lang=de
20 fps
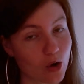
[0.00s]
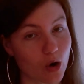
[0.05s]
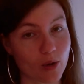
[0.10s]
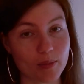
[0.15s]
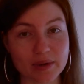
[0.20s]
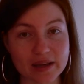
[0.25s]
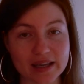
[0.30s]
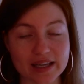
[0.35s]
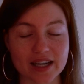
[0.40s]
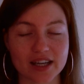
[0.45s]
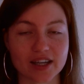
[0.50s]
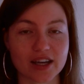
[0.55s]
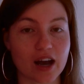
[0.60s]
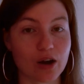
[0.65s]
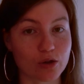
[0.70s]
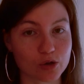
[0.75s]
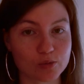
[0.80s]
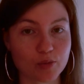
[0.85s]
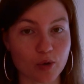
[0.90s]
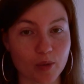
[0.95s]
kombinieren,
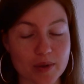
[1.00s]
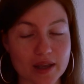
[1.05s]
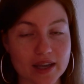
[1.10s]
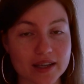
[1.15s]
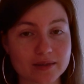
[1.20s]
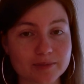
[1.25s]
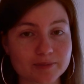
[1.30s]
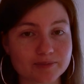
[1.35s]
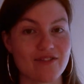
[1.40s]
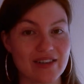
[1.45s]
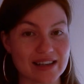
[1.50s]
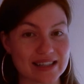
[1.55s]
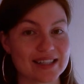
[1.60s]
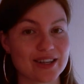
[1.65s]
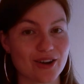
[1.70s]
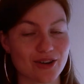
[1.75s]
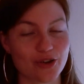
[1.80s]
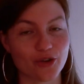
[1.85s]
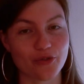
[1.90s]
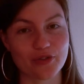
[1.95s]
ausprobieren. Was
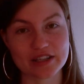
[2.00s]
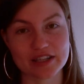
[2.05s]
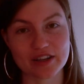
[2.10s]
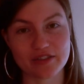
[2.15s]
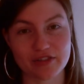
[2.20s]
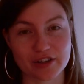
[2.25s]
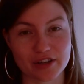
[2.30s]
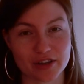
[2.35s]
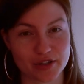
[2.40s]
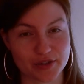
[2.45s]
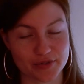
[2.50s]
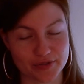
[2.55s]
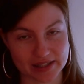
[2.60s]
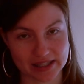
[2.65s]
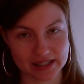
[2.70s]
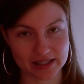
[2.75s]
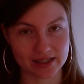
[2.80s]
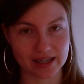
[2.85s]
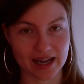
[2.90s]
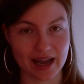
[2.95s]
ich auch noch wichtig finde zu
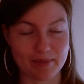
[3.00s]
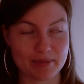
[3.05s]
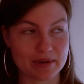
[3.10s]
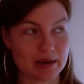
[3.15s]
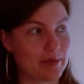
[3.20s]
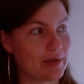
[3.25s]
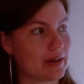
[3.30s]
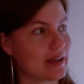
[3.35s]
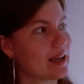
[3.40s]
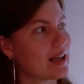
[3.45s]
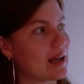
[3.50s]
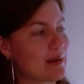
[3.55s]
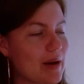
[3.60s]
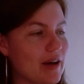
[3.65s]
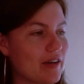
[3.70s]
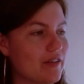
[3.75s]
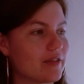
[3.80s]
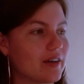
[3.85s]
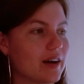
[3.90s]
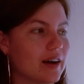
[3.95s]
wissen, da habe nämlich ich am
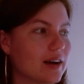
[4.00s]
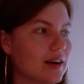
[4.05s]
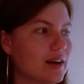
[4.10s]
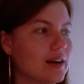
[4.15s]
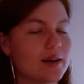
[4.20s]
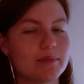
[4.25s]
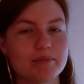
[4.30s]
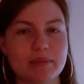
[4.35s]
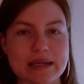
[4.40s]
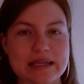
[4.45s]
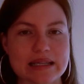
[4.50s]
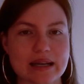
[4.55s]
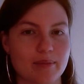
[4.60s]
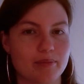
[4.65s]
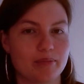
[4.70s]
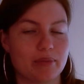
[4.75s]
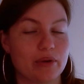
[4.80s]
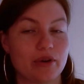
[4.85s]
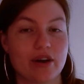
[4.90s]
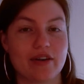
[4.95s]
Anfang, bin da
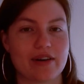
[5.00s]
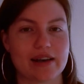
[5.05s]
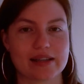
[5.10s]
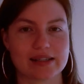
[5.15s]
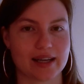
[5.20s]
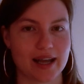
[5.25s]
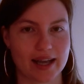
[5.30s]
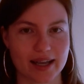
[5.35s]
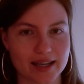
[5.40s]
blöderweise